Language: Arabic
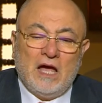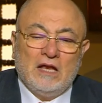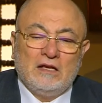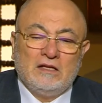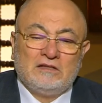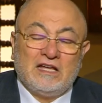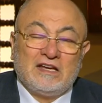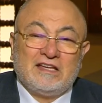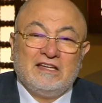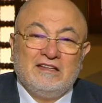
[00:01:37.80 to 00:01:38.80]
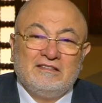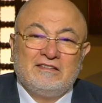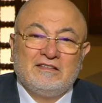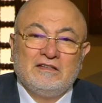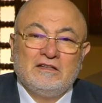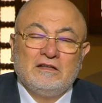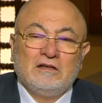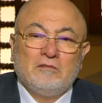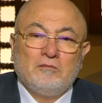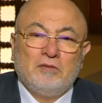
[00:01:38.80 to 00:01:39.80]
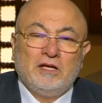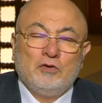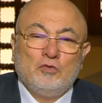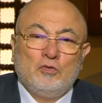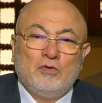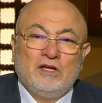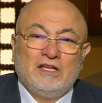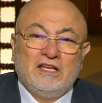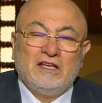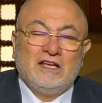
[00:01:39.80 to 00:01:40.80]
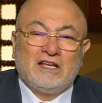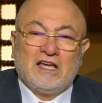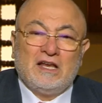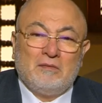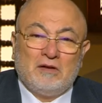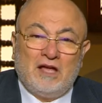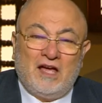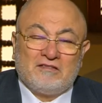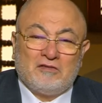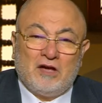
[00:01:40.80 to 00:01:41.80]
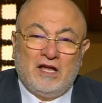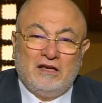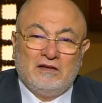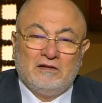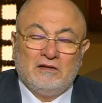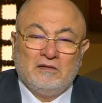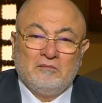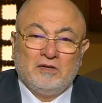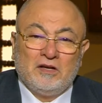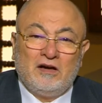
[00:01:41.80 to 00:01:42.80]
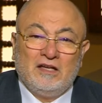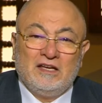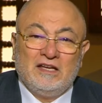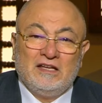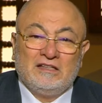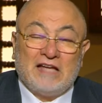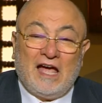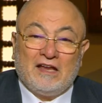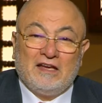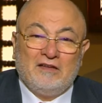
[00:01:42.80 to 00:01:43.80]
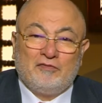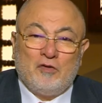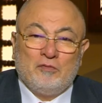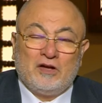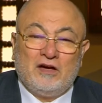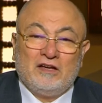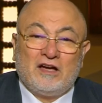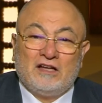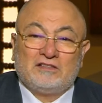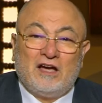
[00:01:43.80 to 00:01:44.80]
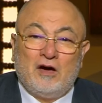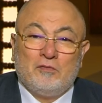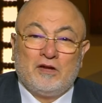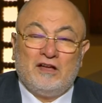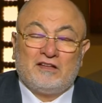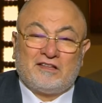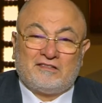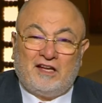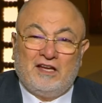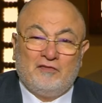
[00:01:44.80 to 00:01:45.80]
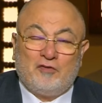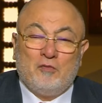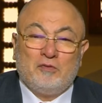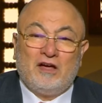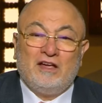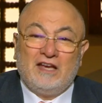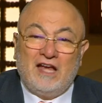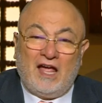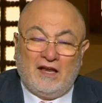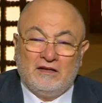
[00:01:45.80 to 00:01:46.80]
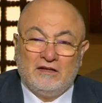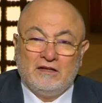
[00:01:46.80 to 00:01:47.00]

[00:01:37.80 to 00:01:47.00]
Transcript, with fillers: التركيز بانه ينقل كلام الله عز وجل من غير تحريف او من غير خطا او من غير تصحيف او من غير لحن